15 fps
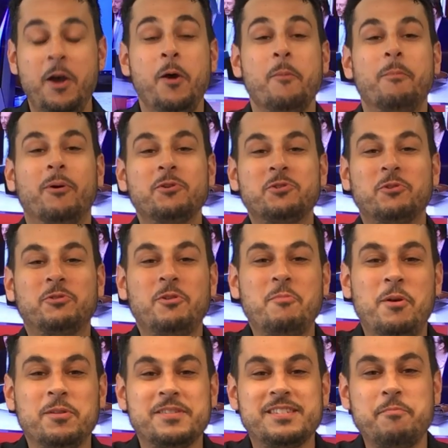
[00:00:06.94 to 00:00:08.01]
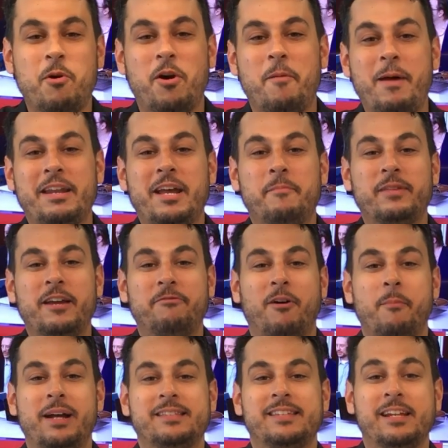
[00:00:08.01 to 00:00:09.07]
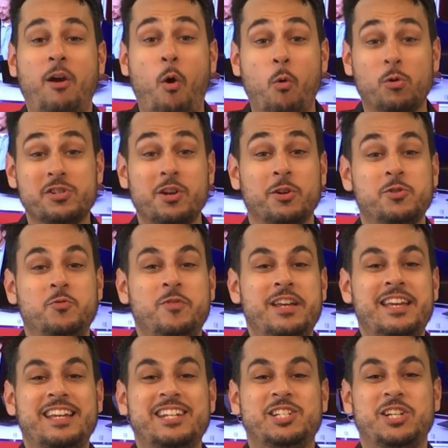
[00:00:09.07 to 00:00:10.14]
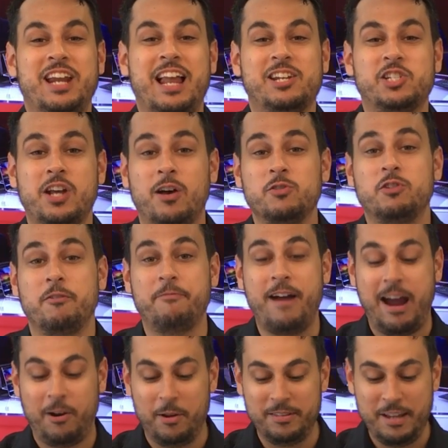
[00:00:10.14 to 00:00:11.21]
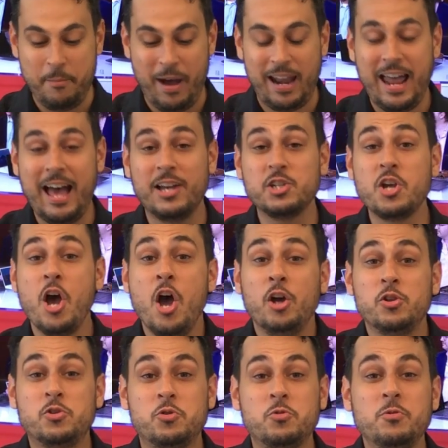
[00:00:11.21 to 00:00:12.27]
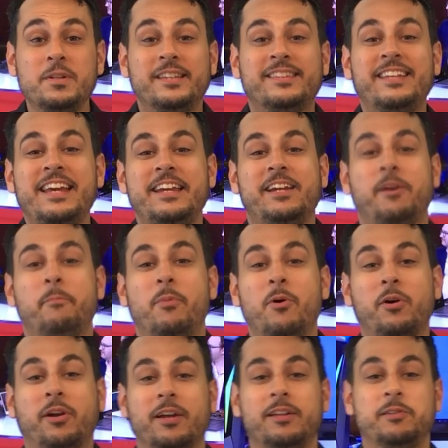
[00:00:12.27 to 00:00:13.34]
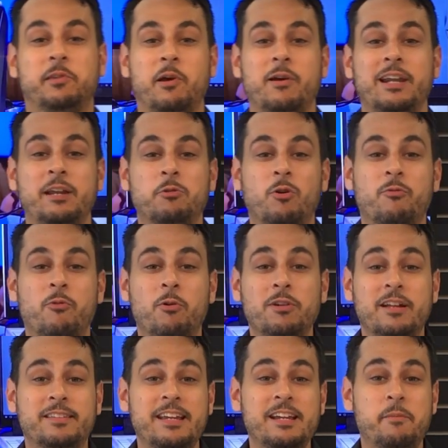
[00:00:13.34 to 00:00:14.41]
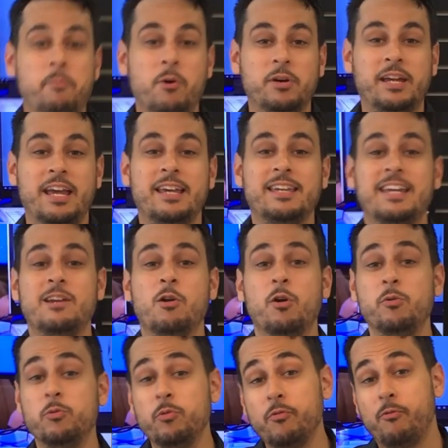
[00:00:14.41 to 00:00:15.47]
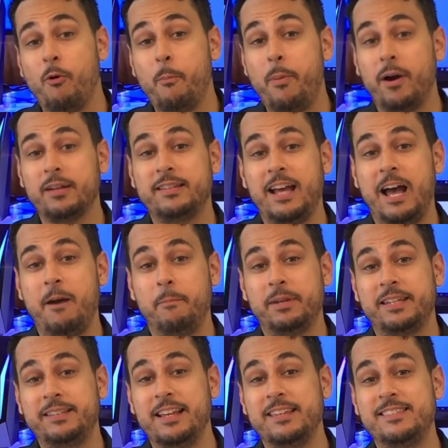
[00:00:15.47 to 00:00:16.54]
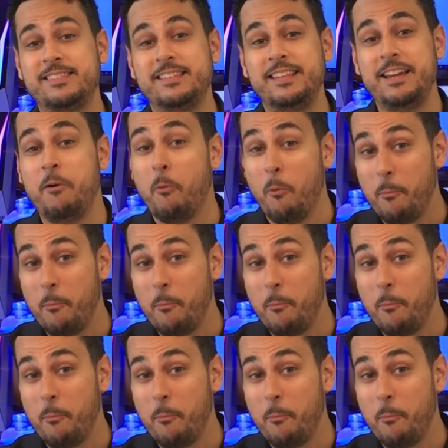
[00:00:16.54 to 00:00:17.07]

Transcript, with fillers: Bonjour tout le monde, Simon Robert d'Informatique. Aujourd'hui, j'ai la chance de faire le déballage du ThinkBook de Lenovo. Le ThinkBook qui est le nouveau portable destiné aux